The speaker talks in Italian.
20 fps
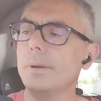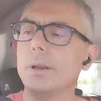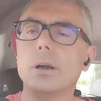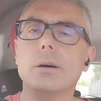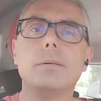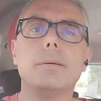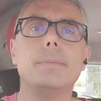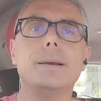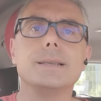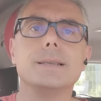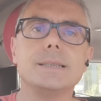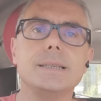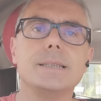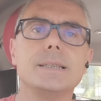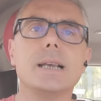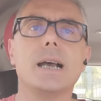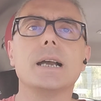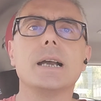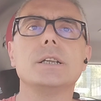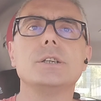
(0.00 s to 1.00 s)
però vabbè si
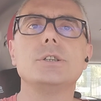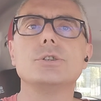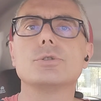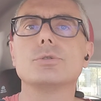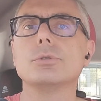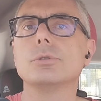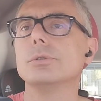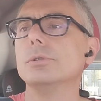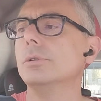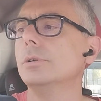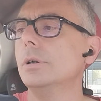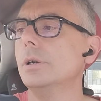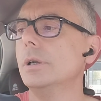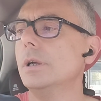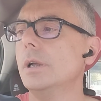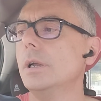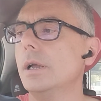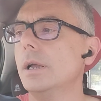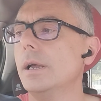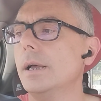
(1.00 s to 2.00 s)
sa che ci sono
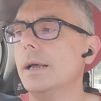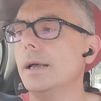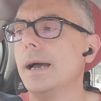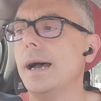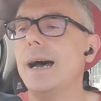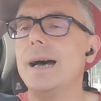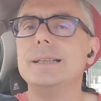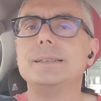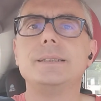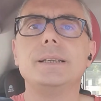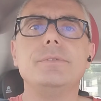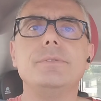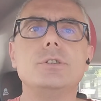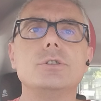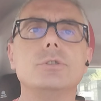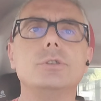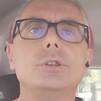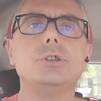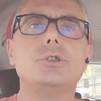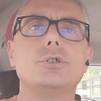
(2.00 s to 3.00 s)
altre
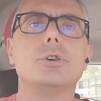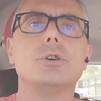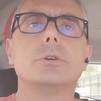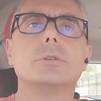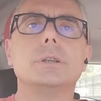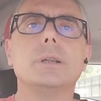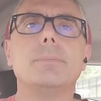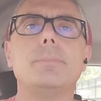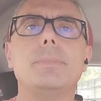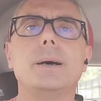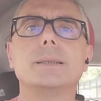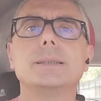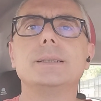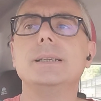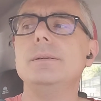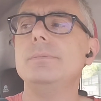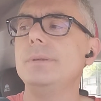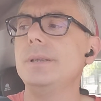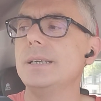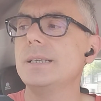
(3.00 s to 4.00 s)
visioni di gioco da parte
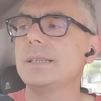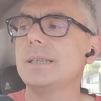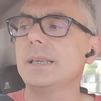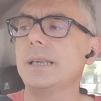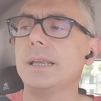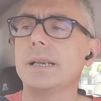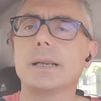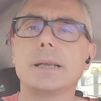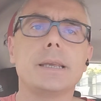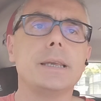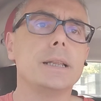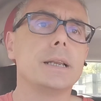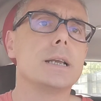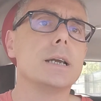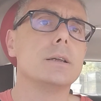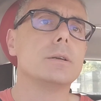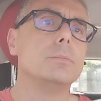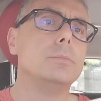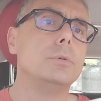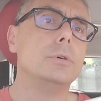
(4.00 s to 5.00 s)
del mister che
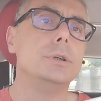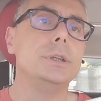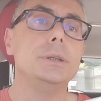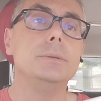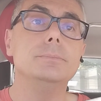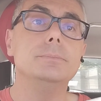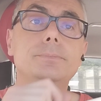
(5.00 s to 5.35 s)
Carboni